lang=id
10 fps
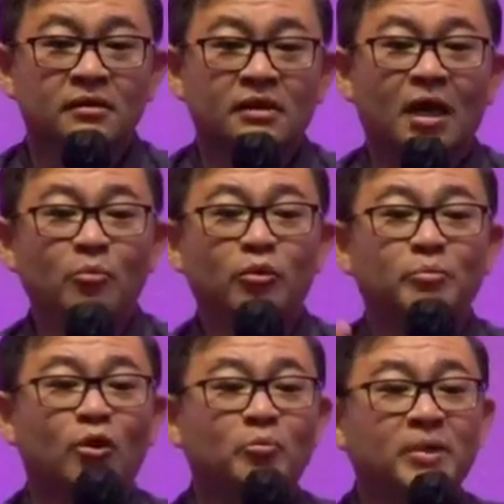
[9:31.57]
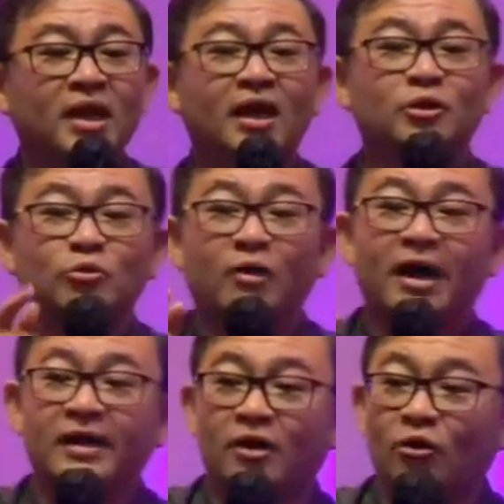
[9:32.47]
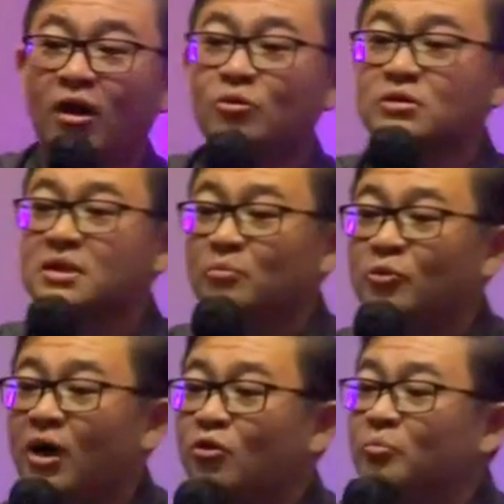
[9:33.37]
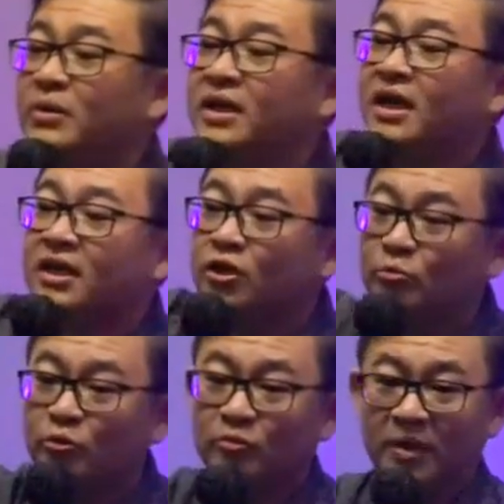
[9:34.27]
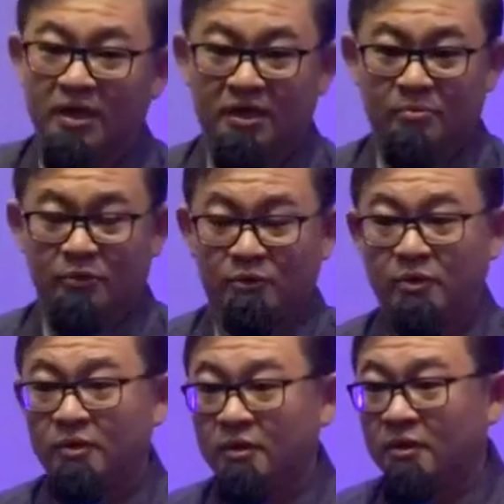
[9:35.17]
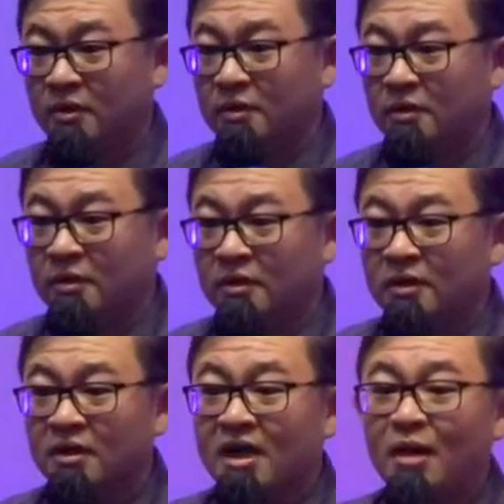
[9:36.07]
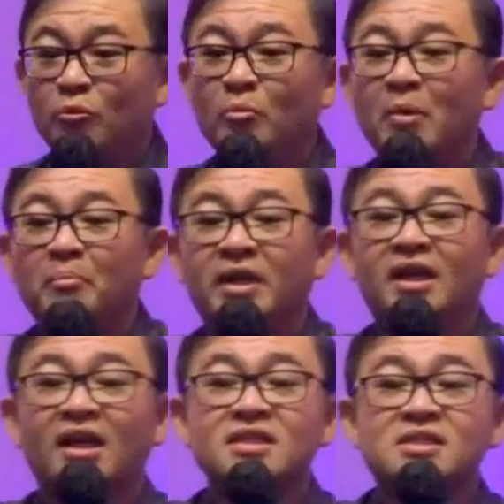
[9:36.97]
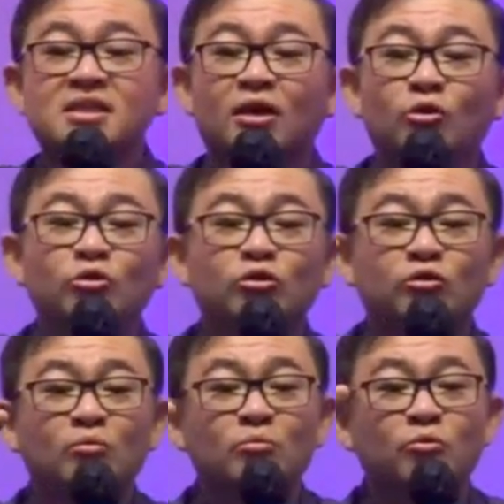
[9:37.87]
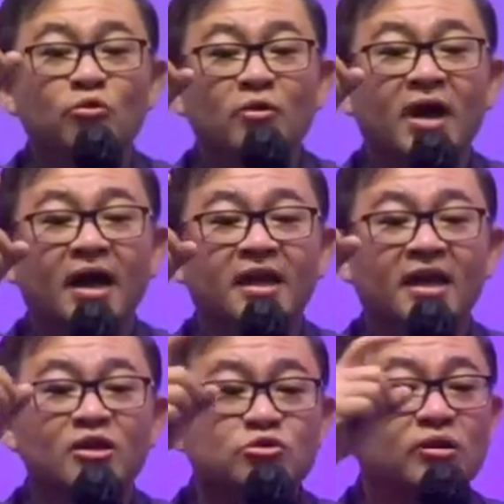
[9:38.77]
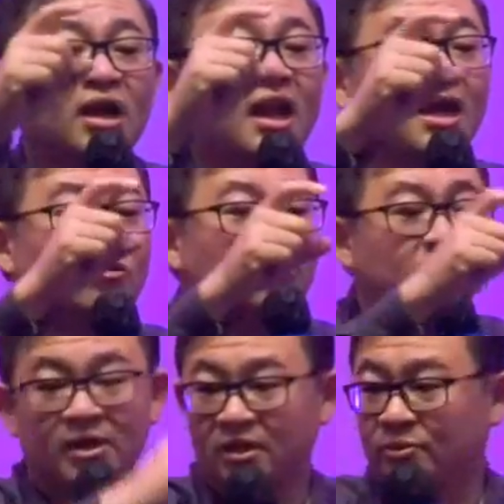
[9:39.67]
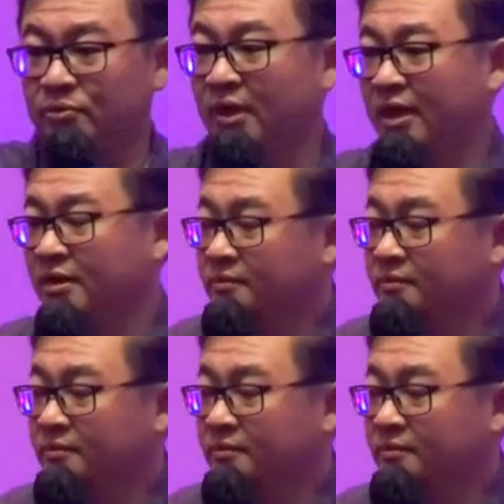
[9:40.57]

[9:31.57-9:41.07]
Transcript: kamu baru bilang Tuhan kalau aku sembuh aku berikan hidupku bagimu. Kamu memberikan sekuntum bunga yang sudah layu kepada Tuhan.